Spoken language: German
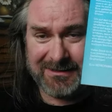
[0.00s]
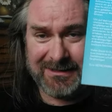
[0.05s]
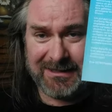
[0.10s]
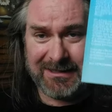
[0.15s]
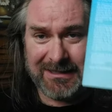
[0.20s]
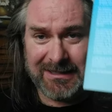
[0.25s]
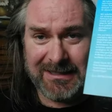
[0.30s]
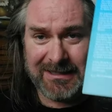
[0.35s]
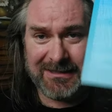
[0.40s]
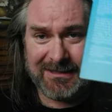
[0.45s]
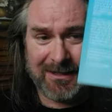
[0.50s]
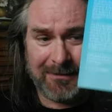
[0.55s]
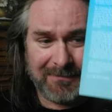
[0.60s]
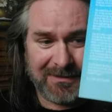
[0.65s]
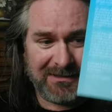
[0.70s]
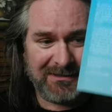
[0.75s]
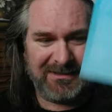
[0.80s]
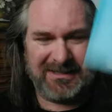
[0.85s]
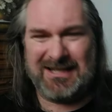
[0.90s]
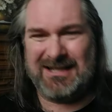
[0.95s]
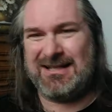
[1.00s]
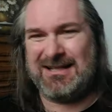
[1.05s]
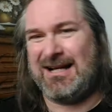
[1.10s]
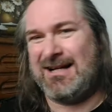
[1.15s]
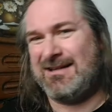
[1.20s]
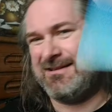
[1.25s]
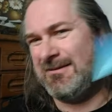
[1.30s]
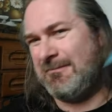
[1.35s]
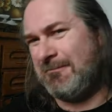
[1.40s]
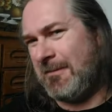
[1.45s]
die liegt damit, ja
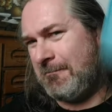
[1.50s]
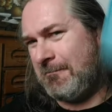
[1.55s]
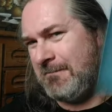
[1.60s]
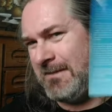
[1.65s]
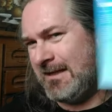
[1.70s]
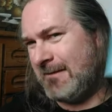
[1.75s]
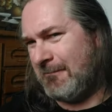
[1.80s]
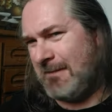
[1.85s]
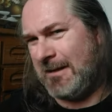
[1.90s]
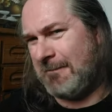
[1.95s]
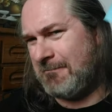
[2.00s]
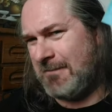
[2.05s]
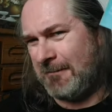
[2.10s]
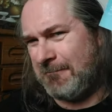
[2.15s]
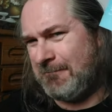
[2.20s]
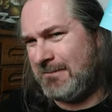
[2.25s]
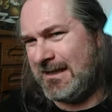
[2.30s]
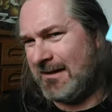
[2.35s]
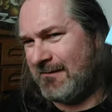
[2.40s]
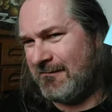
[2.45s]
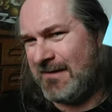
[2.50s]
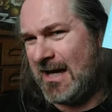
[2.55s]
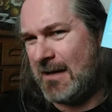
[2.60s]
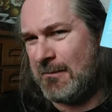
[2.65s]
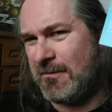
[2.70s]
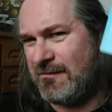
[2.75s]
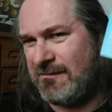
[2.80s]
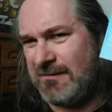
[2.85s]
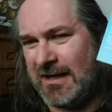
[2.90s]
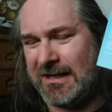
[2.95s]
Karte, Papier, ein Blatt Papier,
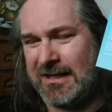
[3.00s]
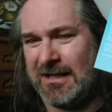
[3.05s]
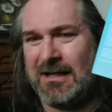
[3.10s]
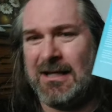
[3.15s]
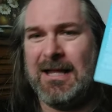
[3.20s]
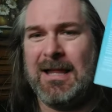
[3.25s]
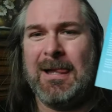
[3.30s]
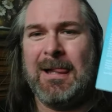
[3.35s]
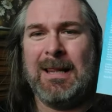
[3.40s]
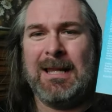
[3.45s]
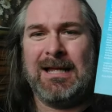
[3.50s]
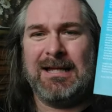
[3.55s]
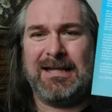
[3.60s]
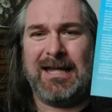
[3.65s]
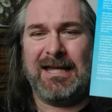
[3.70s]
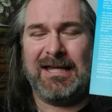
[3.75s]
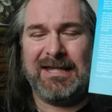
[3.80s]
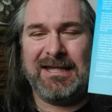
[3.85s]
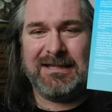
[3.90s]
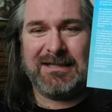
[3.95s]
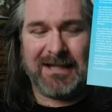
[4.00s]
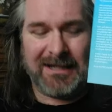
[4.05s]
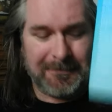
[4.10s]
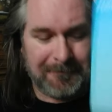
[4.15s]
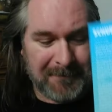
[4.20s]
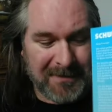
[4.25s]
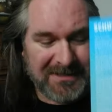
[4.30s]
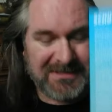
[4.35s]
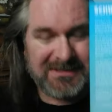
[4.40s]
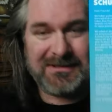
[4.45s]
Werbeflyer, der liegt halt
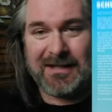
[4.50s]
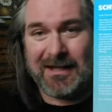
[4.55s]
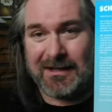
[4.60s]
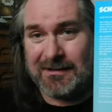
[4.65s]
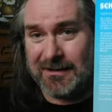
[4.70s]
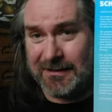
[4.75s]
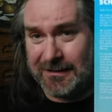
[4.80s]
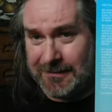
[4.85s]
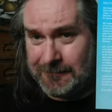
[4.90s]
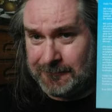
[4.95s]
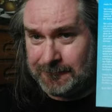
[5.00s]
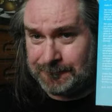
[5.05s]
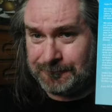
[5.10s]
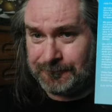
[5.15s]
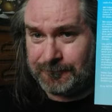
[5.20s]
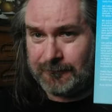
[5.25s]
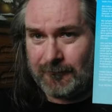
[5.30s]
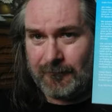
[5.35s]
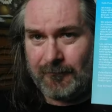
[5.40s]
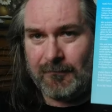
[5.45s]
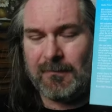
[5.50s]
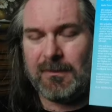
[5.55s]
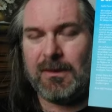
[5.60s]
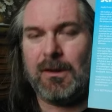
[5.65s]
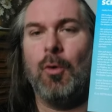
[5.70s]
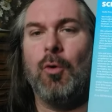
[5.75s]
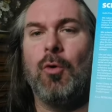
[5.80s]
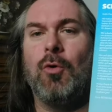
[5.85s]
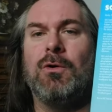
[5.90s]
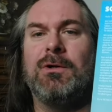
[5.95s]
mit da drin
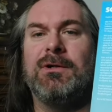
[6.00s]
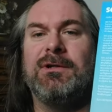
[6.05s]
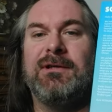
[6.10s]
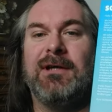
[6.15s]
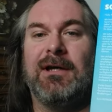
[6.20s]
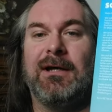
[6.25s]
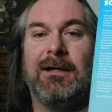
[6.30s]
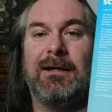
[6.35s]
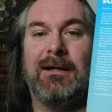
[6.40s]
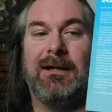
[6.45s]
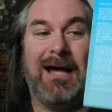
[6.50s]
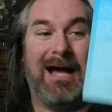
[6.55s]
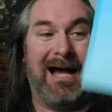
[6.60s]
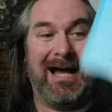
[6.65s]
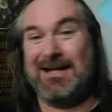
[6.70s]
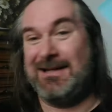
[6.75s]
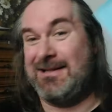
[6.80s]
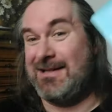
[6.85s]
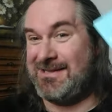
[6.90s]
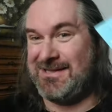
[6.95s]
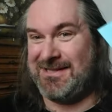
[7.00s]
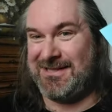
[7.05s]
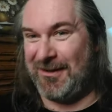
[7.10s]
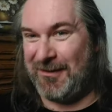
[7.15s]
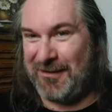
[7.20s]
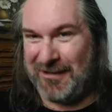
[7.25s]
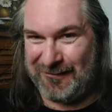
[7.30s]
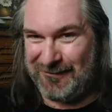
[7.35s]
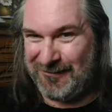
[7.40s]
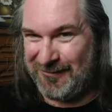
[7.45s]
und äh, eignet sich
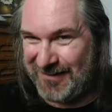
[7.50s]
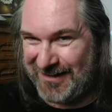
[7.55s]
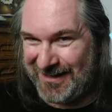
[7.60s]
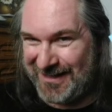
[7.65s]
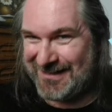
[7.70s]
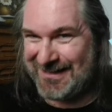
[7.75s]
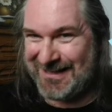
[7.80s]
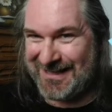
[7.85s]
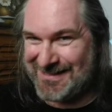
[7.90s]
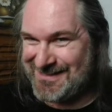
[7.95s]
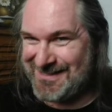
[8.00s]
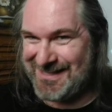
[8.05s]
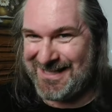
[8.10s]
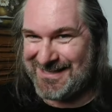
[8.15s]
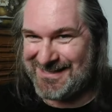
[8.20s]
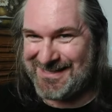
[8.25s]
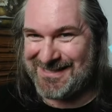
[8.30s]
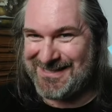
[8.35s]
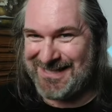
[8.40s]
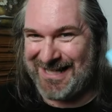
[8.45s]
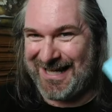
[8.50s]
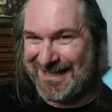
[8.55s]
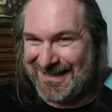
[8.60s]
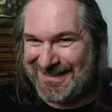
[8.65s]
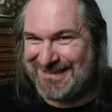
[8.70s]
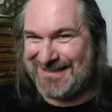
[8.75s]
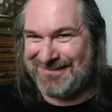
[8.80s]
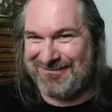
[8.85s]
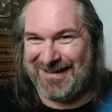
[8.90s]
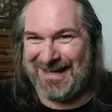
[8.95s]
auch hervorragend als
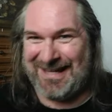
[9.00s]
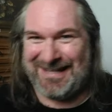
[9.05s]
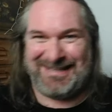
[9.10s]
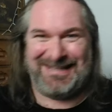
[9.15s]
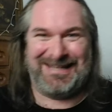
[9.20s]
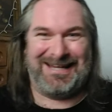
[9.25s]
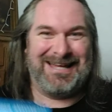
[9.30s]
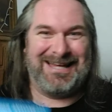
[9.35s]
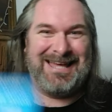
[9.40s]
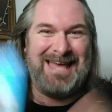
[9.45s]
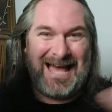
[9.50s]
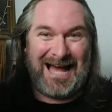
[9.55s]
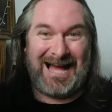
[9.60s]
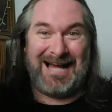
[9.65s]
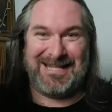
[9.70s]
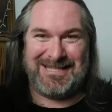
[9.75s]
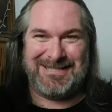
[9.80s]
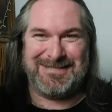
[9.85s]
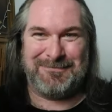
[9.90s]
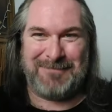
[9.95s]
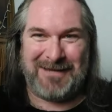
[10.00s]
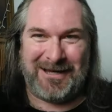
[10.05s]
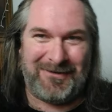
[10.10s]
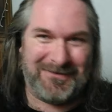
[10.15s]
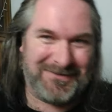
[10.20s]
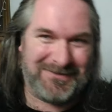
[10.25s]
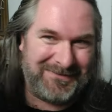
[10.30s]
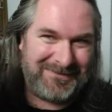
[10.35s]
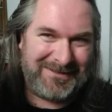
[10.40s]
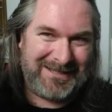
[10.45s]
Lesezeichen, wenn ihr eins
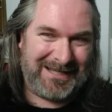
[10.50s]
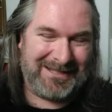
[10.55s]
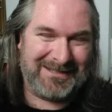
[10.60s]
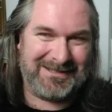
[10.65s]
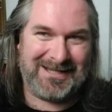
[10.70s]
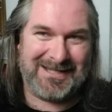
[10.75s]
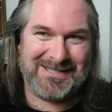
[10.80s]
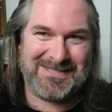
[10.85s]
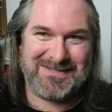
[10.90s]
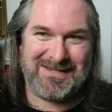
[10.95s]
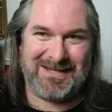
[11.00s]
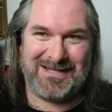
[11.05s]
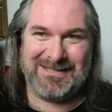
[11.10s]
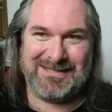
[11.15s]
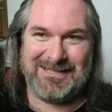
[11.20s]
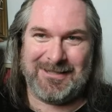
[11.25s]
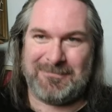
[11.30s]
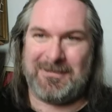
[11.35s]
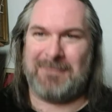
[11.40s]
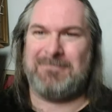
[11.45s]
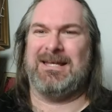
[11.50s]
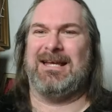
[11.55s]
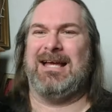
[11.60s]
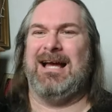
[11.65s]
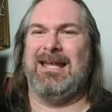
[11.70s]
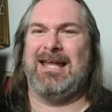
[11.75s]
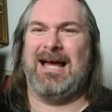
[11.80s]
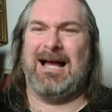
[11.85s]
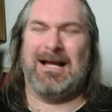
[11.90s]
braucht und gerade keins zur Hand habt, habt ihr gerade